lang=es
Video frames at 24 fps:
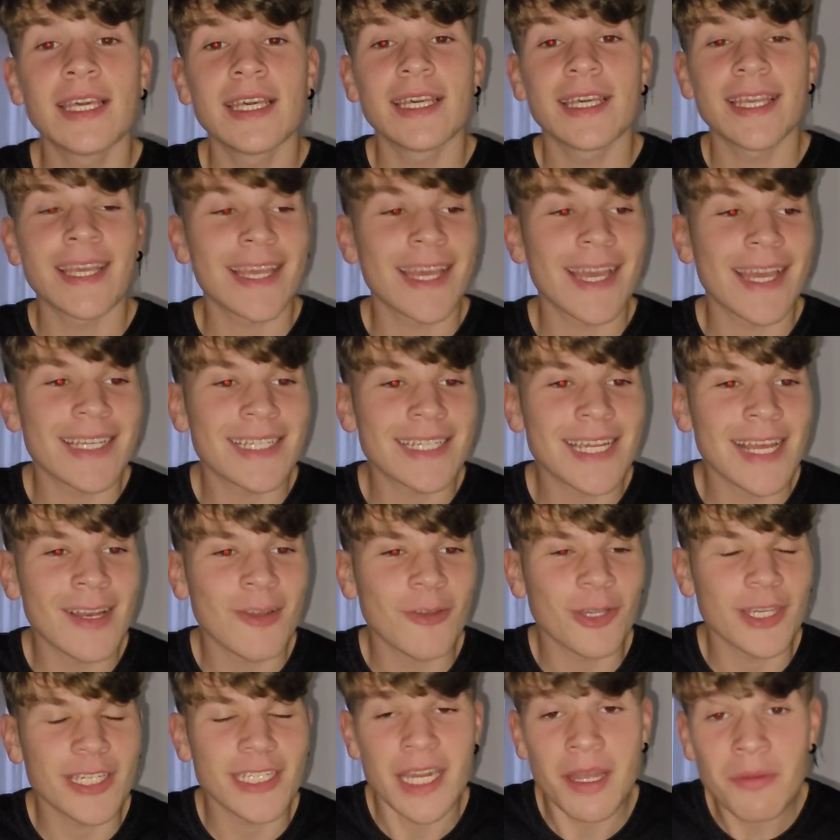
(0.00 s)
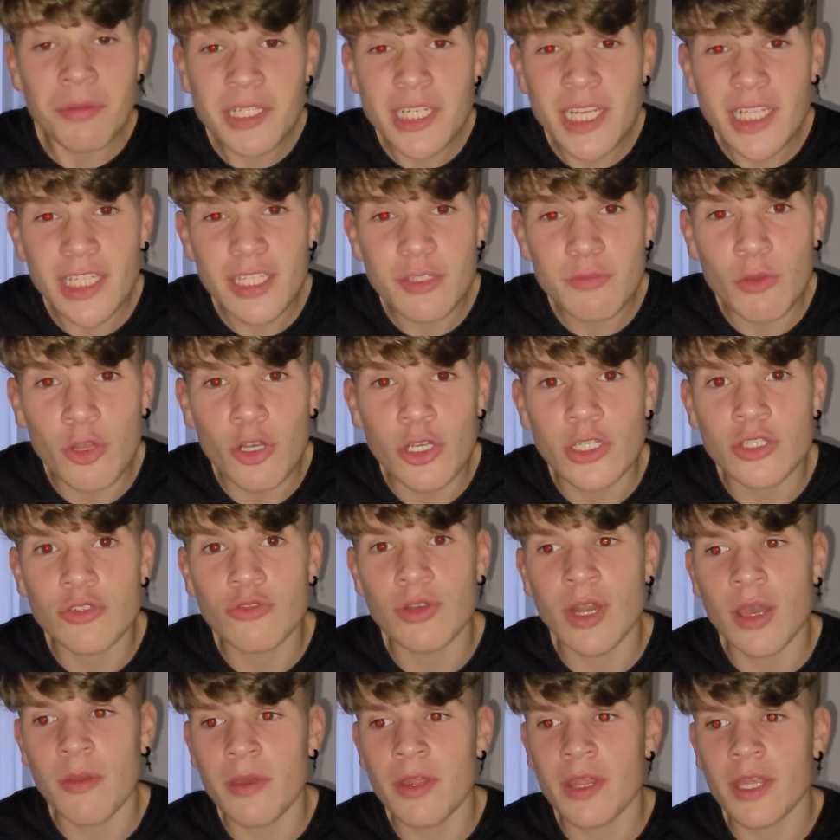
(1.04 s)
y es a lo que sabes que te expones
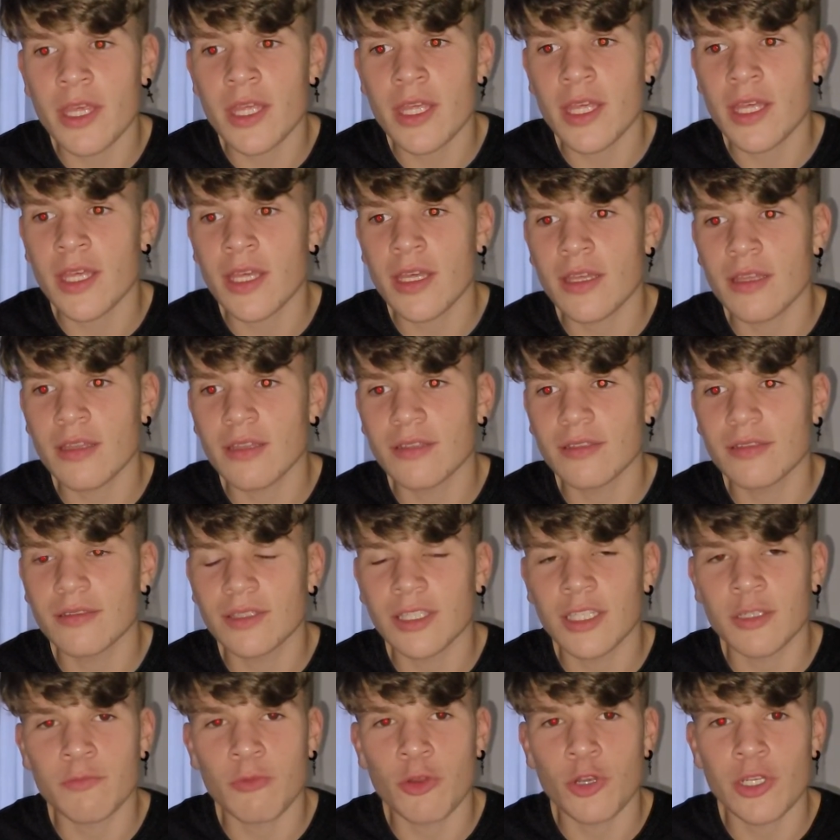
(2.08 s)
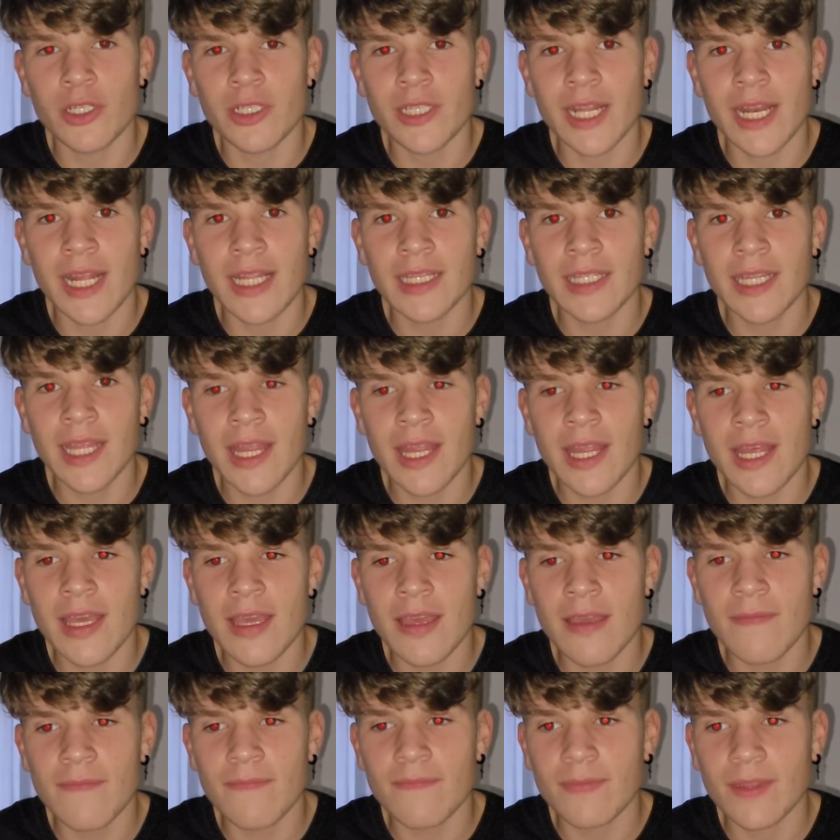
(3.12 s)
una vez que te expones delante
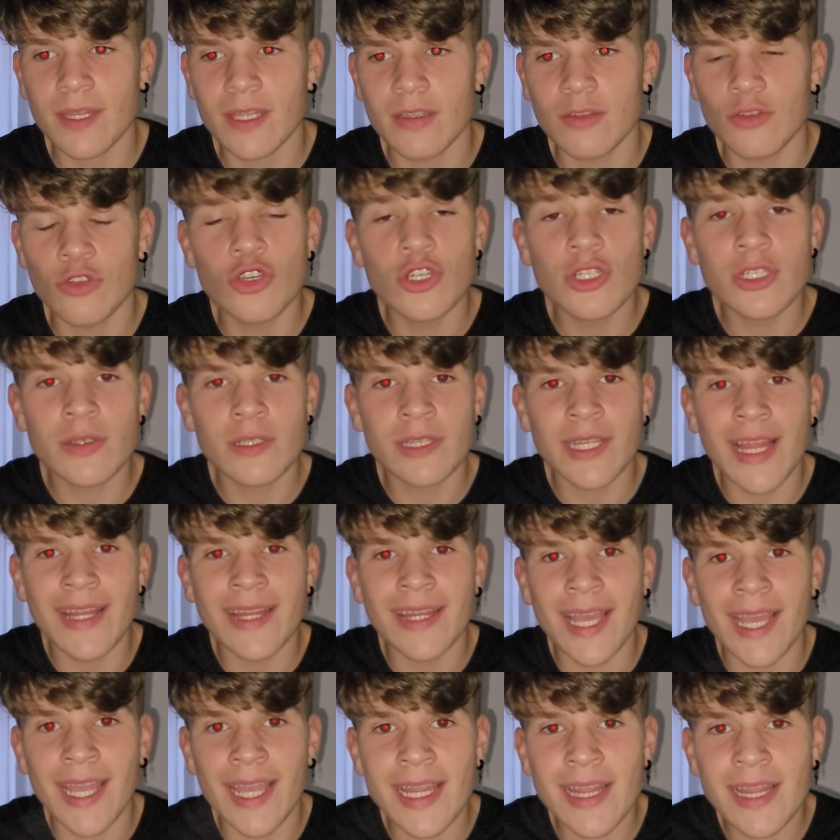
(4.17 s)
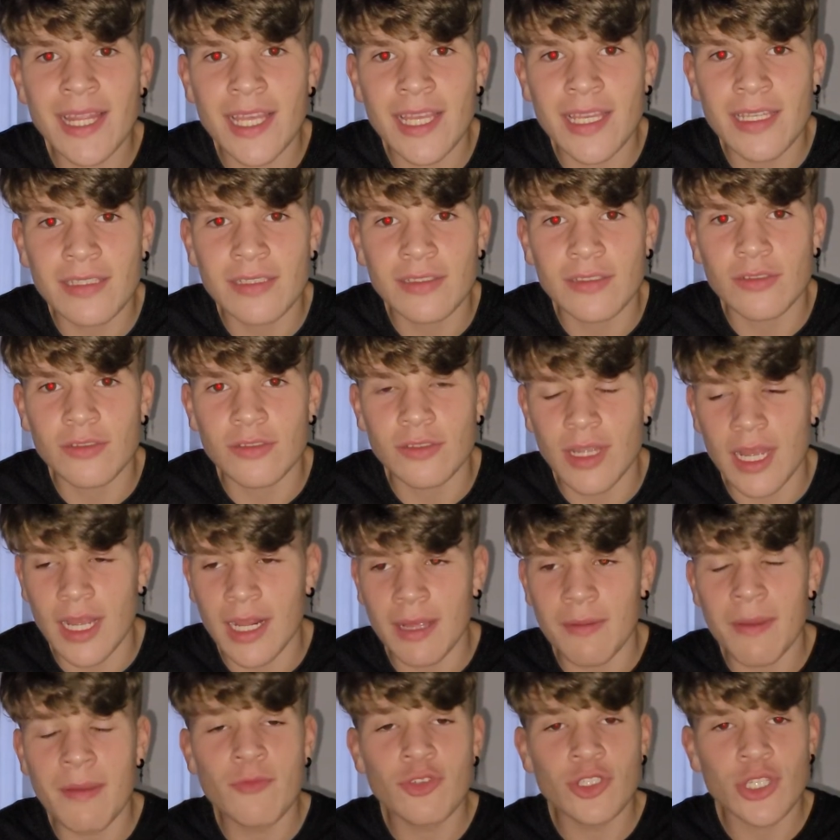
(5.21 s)
de no es tanta gente,
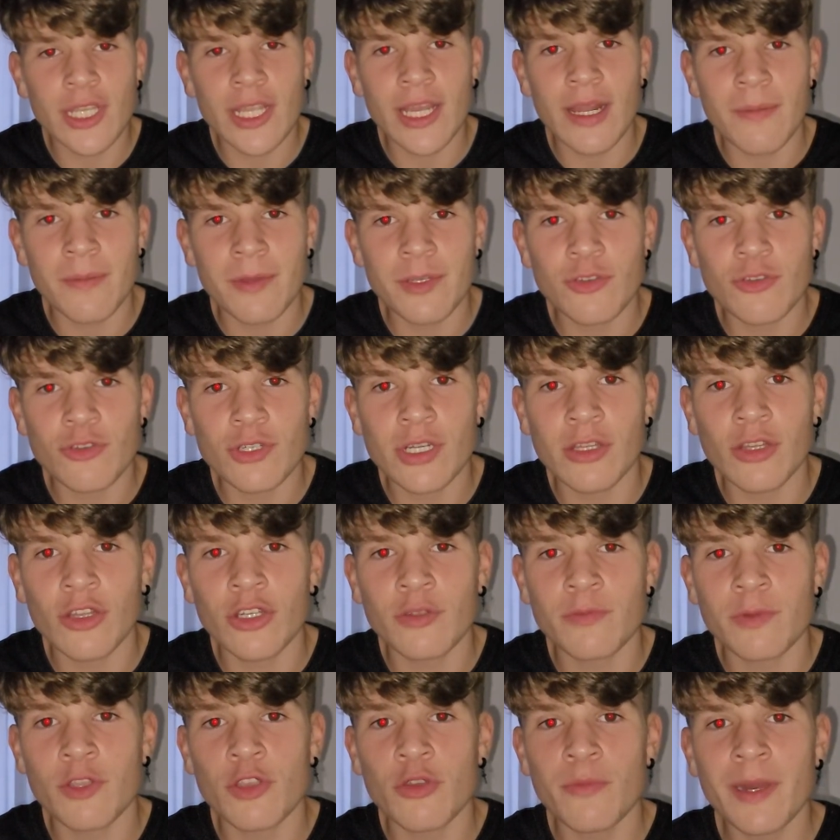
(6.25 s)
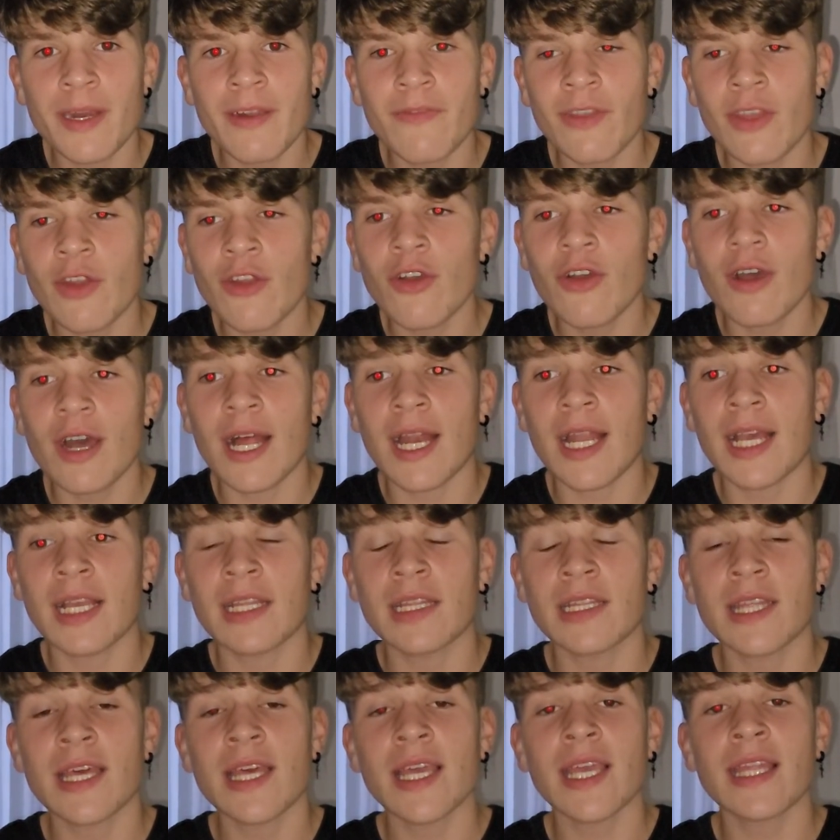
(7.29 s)
acabamos de llegar a mil suscriptores, pero yo me refiero a la
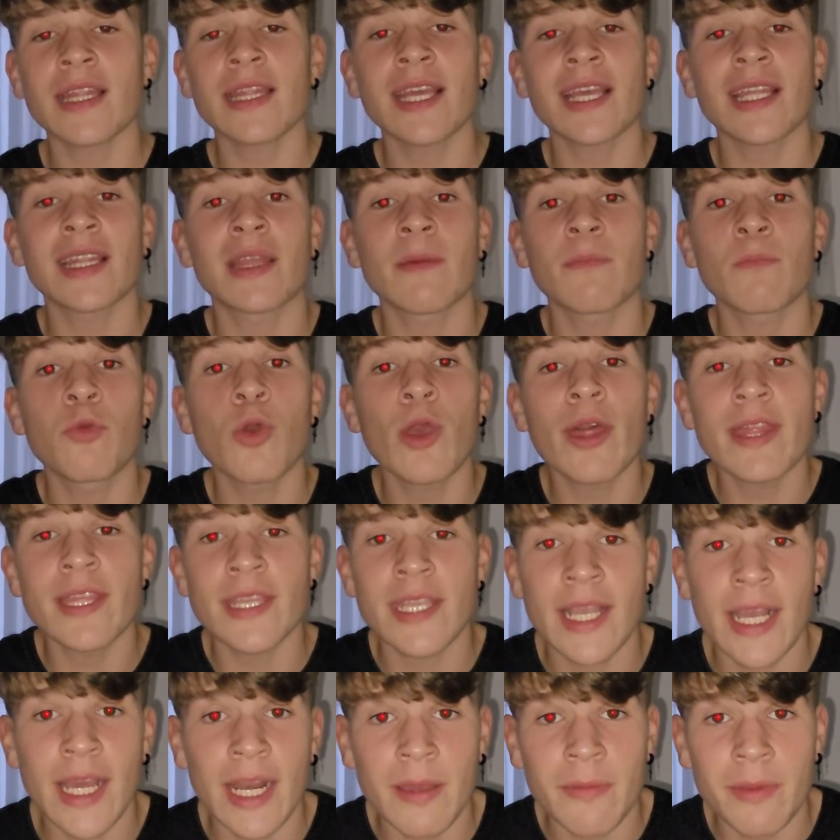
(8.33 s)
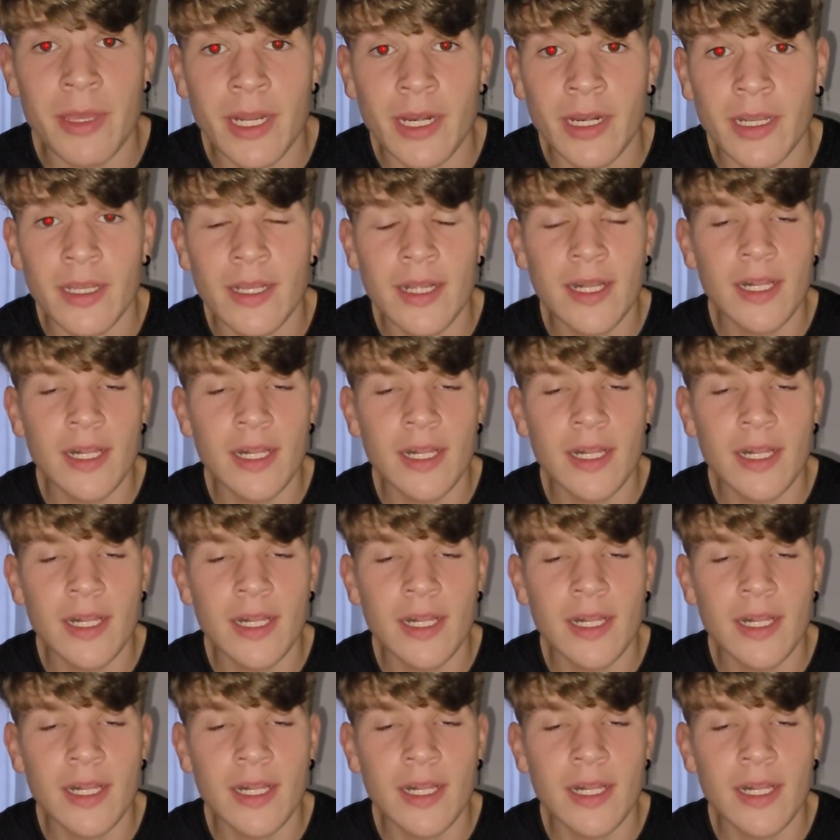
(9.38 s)
cantidad de gente que te puede llegar a ver.